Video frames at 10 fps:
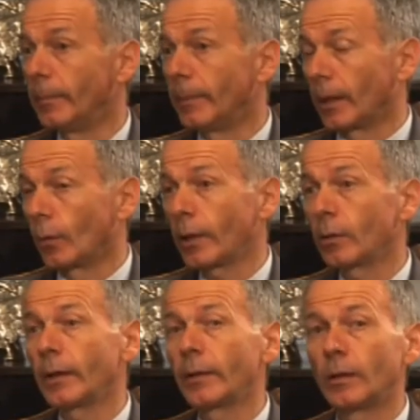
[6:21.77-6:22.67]
Me
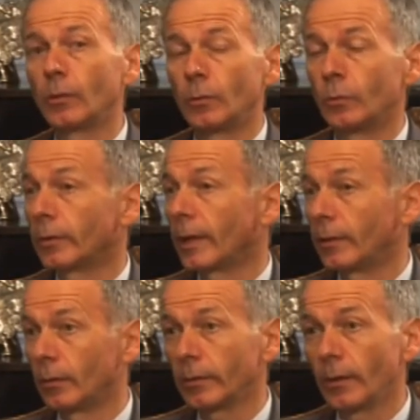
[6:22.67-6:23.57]
recuerdo hace unos
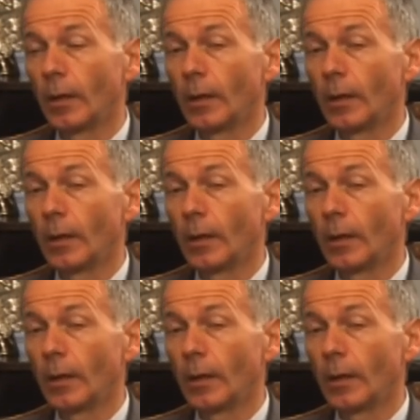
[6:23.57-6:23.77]
años